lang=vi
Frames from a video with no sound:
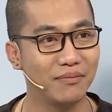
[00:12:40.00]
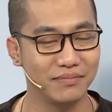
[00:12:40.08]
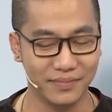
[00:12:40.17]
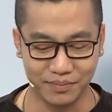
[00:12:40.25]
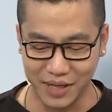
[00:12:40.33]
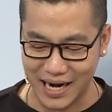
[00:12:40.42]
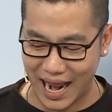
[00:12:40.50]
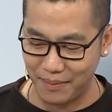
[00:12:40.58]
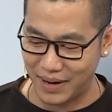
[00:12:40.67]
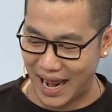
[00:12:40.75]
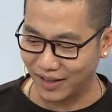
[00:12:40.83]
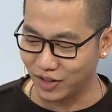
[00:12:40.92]
nam bữa
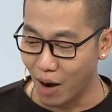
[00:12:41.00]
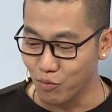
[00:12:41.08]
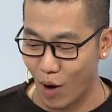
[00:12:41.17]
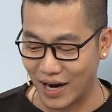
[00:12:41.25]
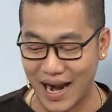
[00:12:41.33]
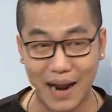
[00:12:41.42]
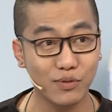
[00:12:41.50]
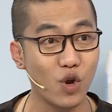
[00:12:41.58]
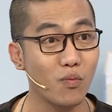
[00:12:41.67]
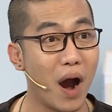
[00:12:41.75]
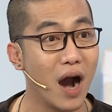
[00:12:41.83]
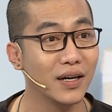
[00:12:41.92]
nay mình ăn tôm quảng nam
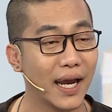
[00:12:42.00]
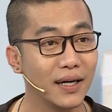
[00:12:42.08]
sốt bơ